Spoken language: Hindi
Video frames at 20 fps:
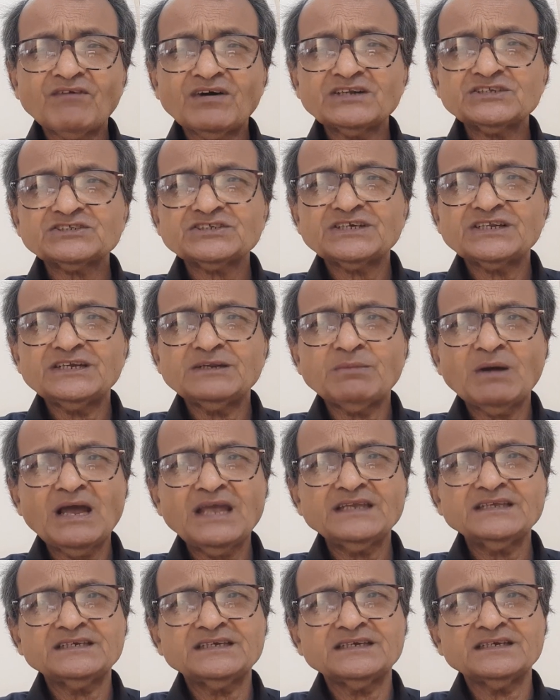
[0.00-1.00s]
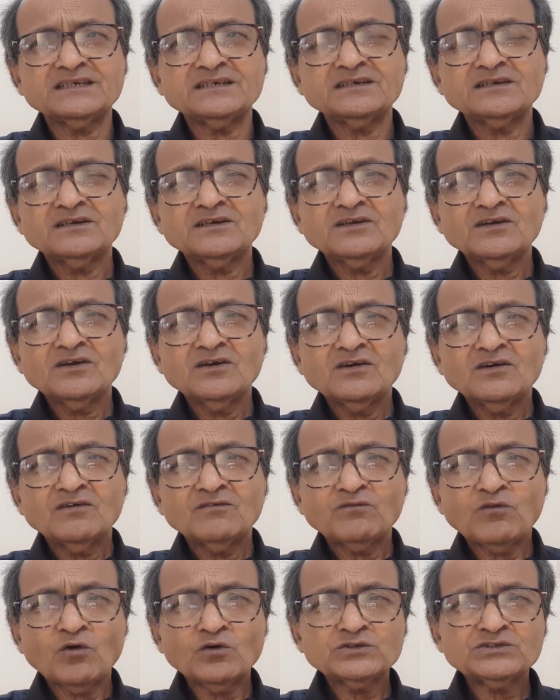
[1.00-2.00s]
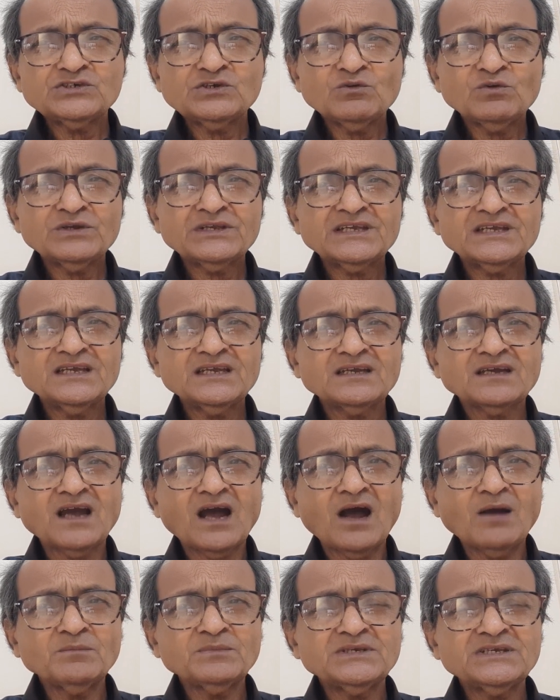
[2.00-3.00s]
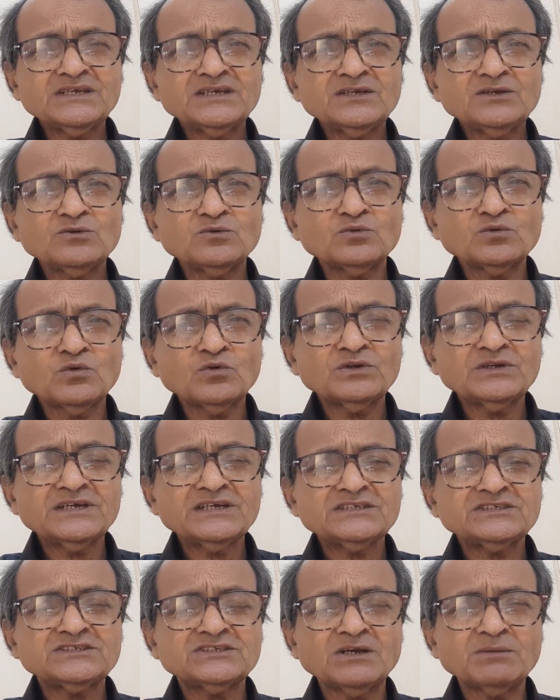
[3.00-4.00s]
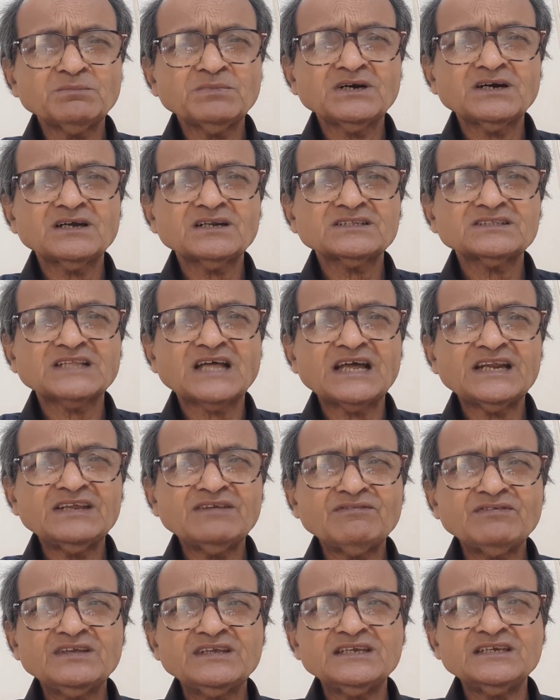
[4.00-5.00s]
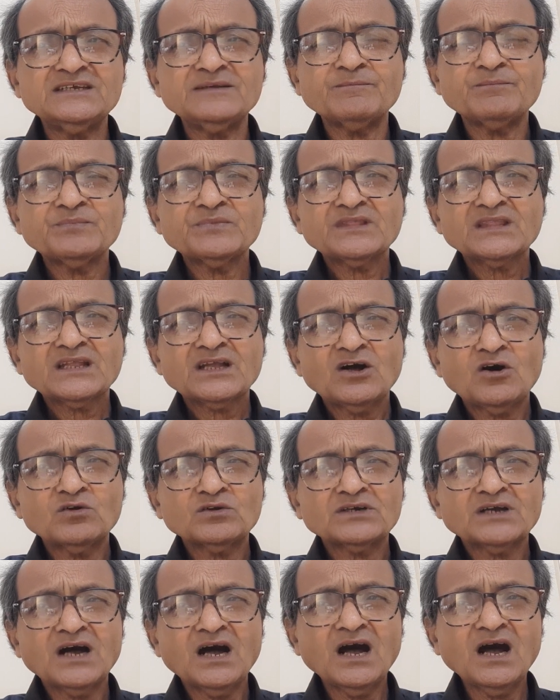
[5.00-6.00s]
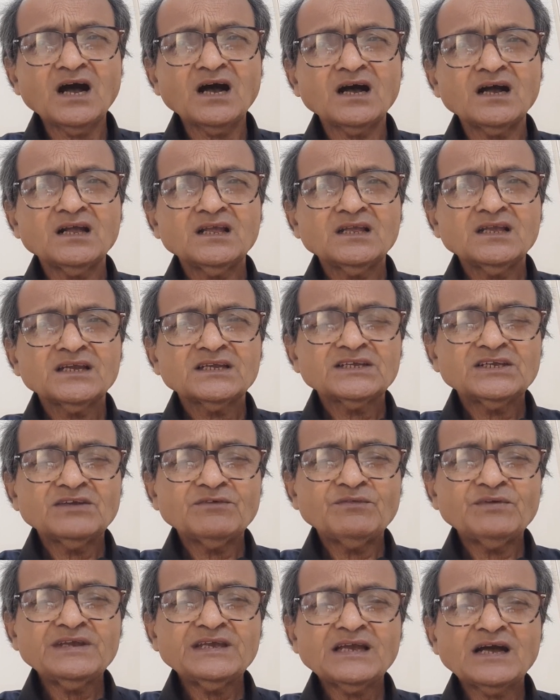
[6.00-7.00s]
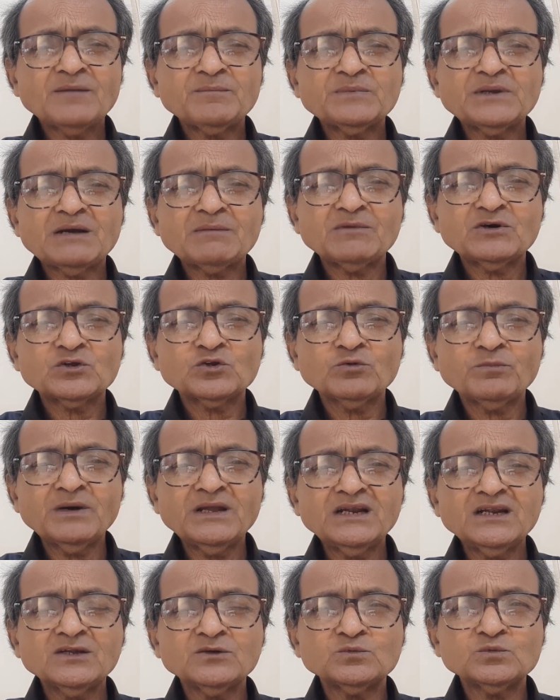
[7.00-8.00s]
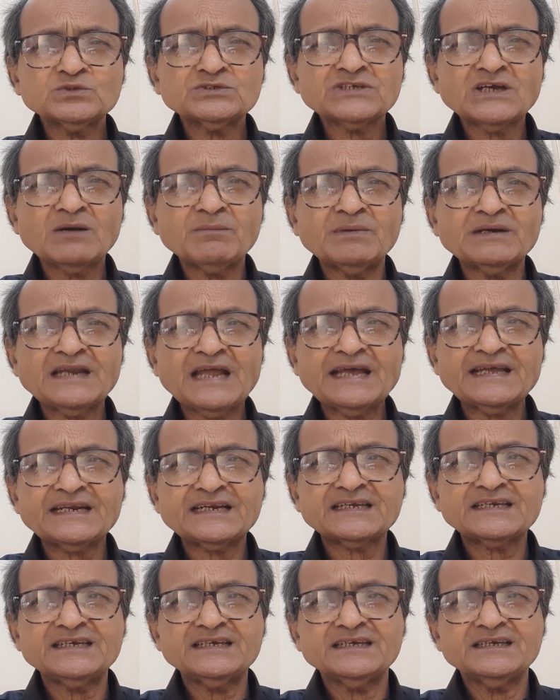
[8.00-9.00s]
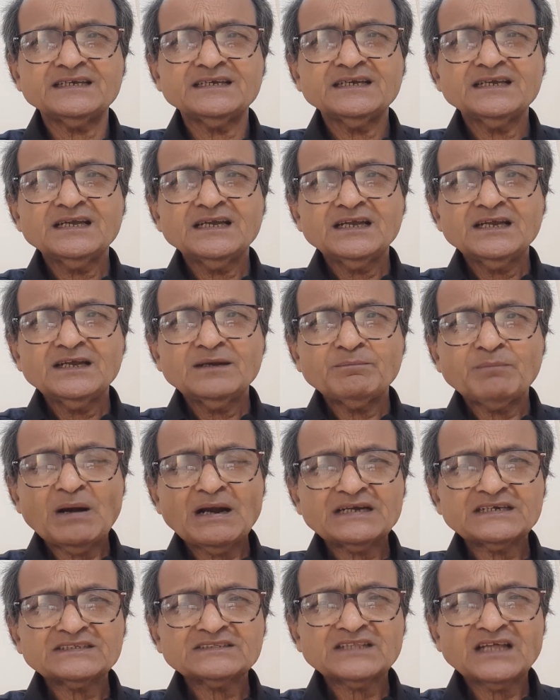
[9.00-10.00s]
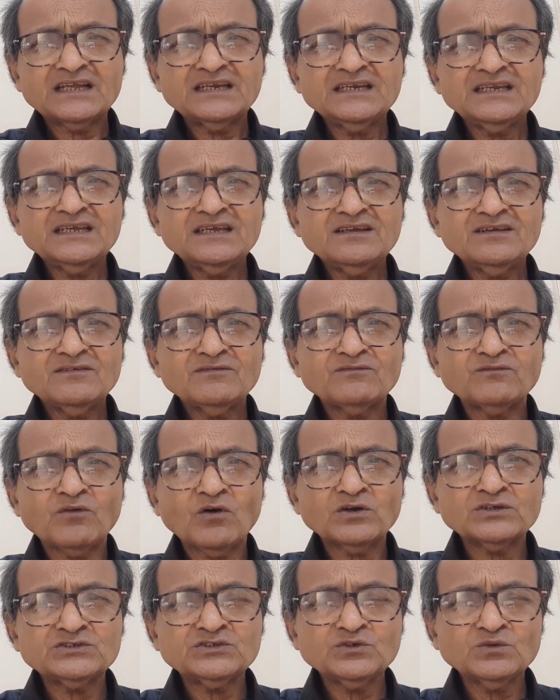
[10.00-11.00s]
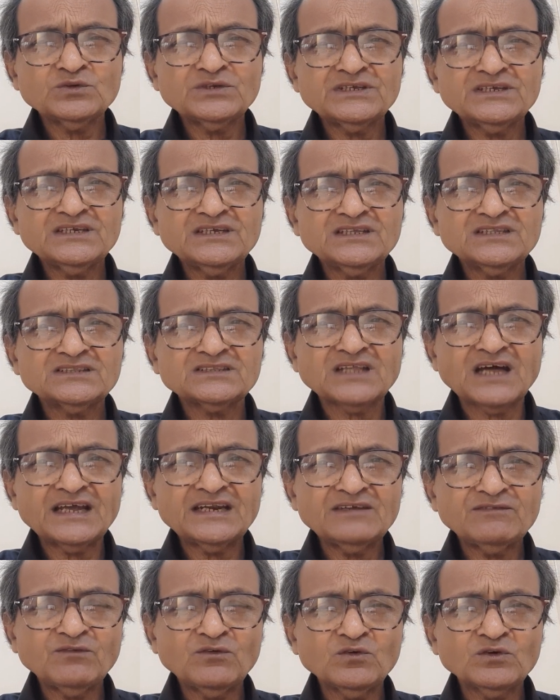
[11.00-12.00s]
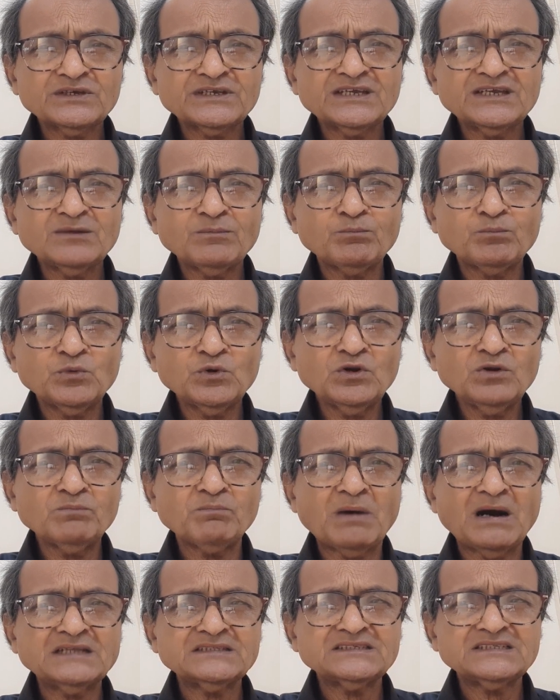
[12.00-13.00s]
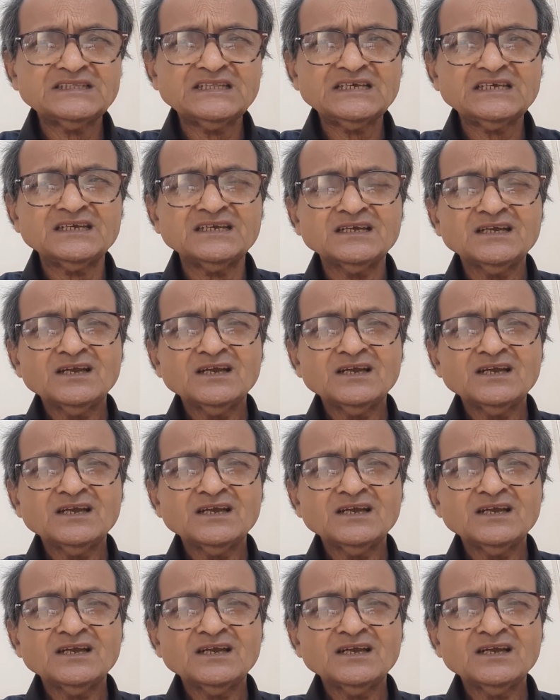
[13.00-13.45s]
फ़र्ज निभाएंगे फौजियों के काम की उन्होंने जमकर तारीफ़ की और कहा कि वे अपना मनोबल ऊंचा बनाए रखें पाकिस्तानी फ़ौजियों की तारीफ़ों के पुल बांधते